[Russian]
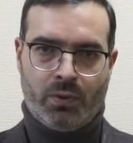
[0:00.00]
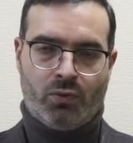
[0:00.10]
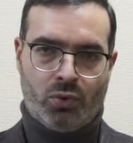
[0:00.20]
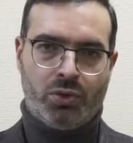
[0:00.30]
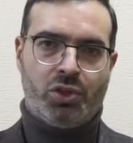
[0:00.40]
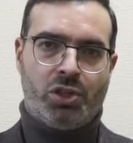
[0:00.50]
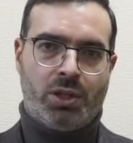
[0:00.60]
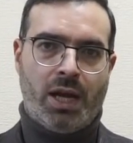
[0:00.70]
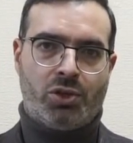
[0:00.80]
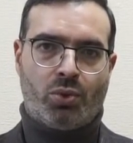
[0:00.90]
В ООН
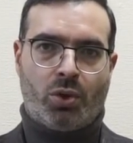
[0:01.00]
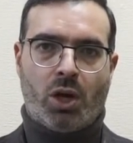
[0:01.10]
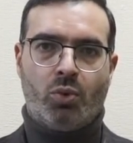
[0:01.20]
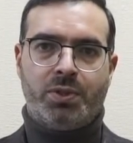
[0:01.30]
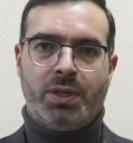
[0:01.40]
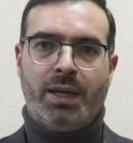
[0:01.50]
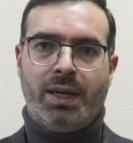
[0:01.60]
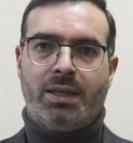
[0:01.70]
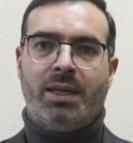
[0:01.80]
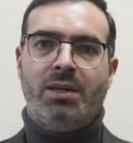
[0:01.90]
считает, что коррупция – это